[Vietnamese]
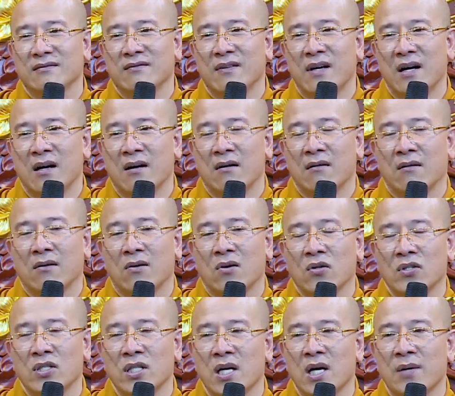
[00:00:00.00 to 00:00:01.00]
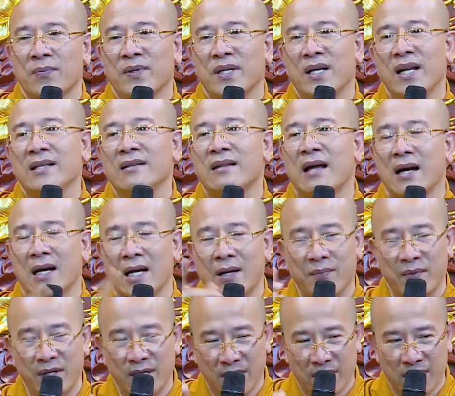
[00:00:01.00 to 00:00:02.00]
và có trường hợp thì lên thẳng
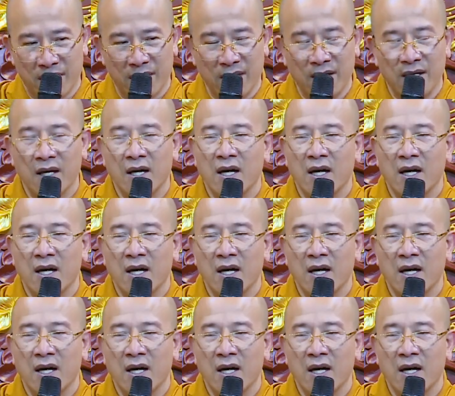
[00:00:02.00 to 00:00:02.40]
làm người